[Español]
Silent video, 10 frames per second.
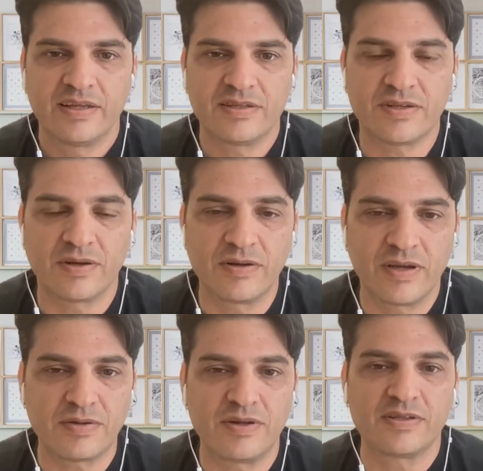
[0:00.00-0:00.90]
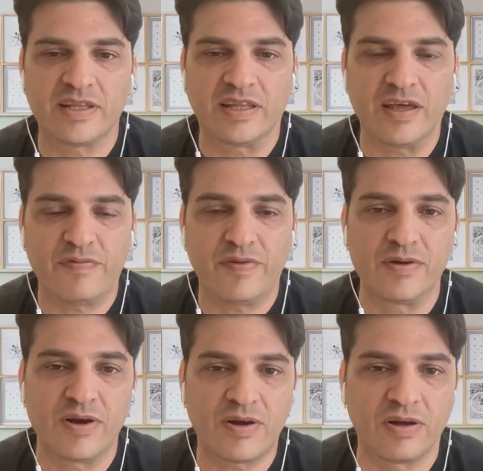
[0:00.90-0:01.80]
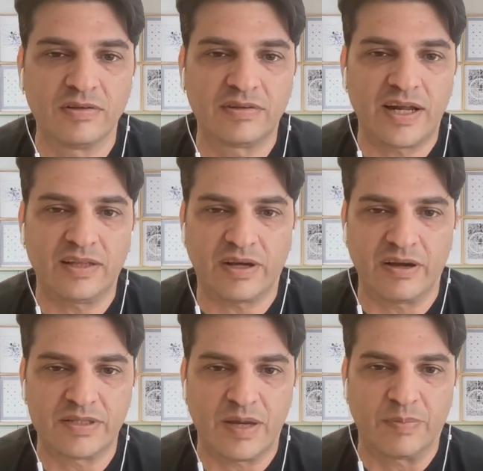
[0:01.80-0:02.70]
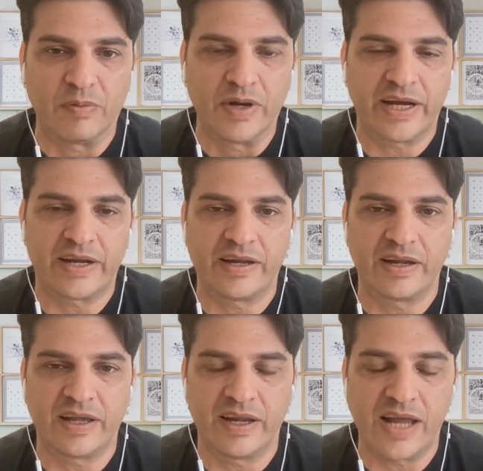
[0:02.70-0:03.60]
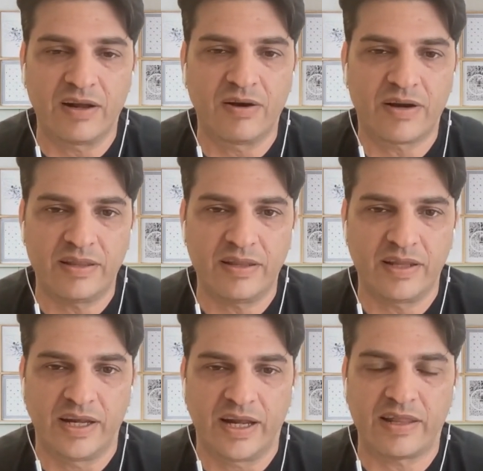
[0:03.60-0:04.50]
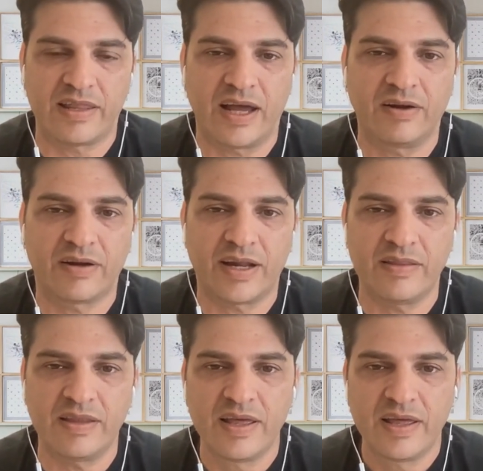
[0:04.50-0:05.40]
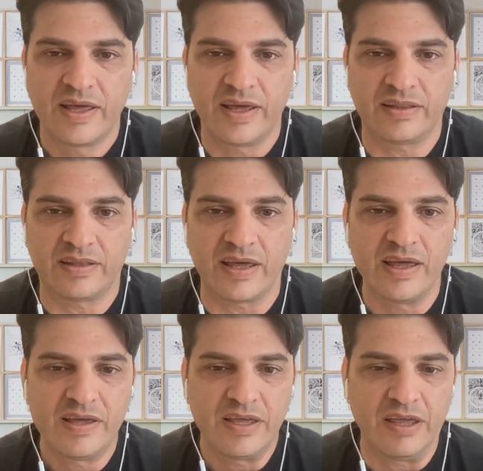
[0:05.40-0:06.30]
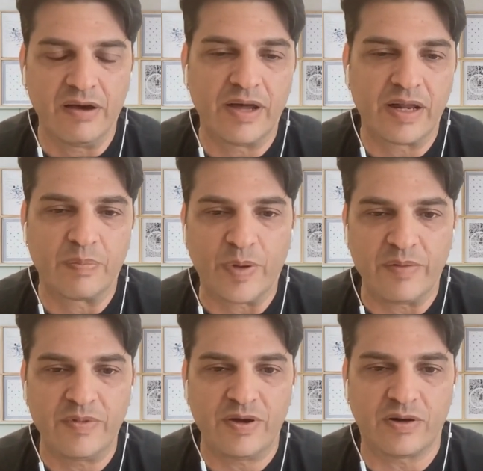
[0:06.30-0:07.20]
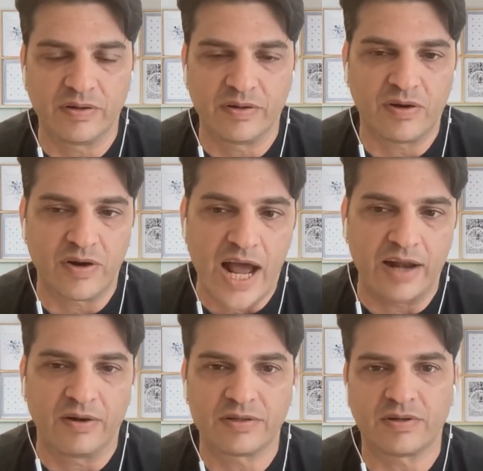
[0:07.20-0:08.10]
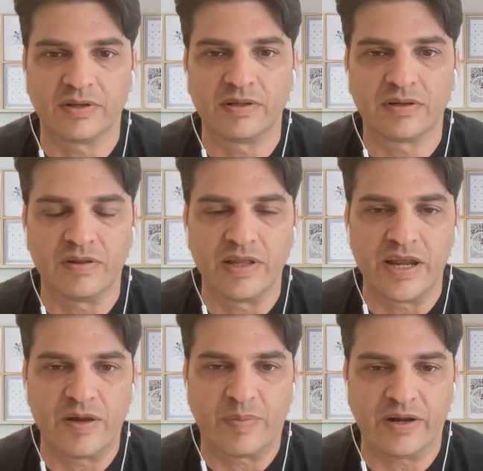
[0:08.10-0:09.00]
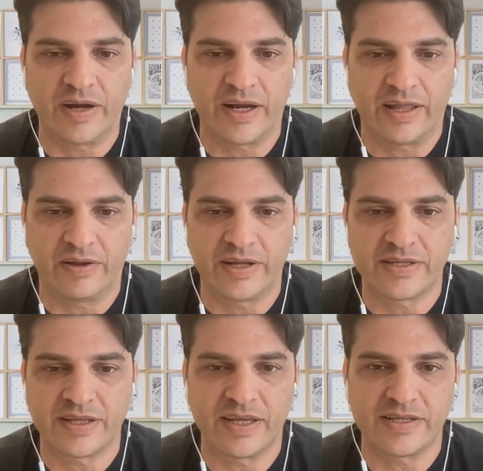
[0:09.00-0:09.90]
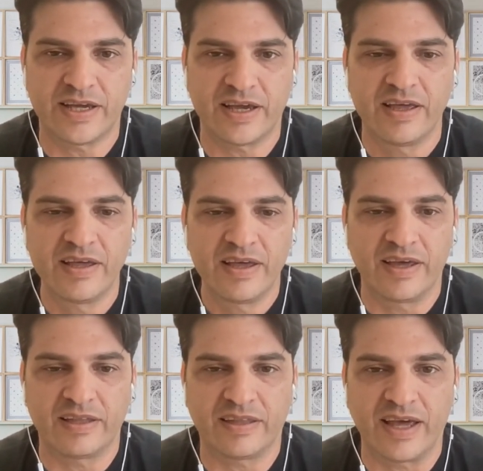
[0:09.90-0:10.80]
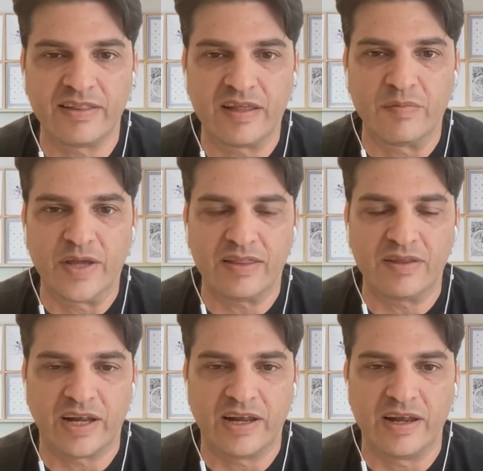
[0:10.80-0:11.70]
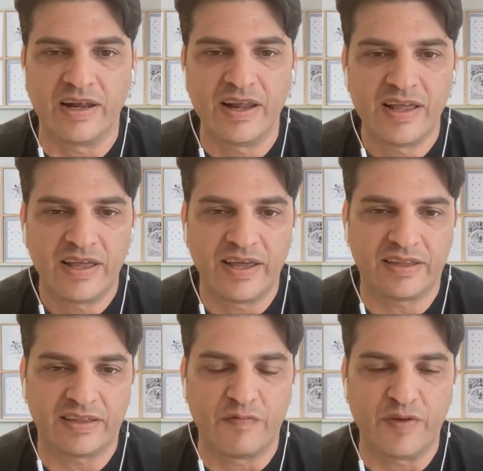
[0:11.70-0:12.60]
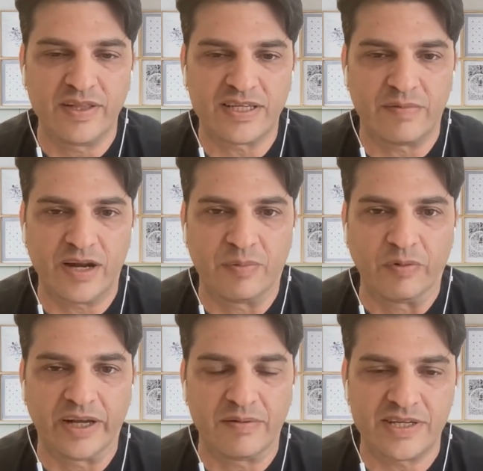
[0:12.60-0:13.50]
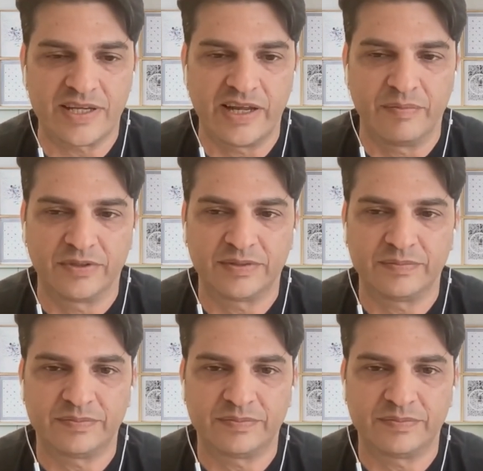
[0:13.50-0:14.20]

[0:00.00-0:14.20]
es un, CTF de unos contratos que vamos a publicar en, Algorand, en la red de Algorand, este, y va a haber premios con, algo, con, dinero para los ganadores. Así que este, anden mirando que este, el, fin de semana lo publicamos y salimos.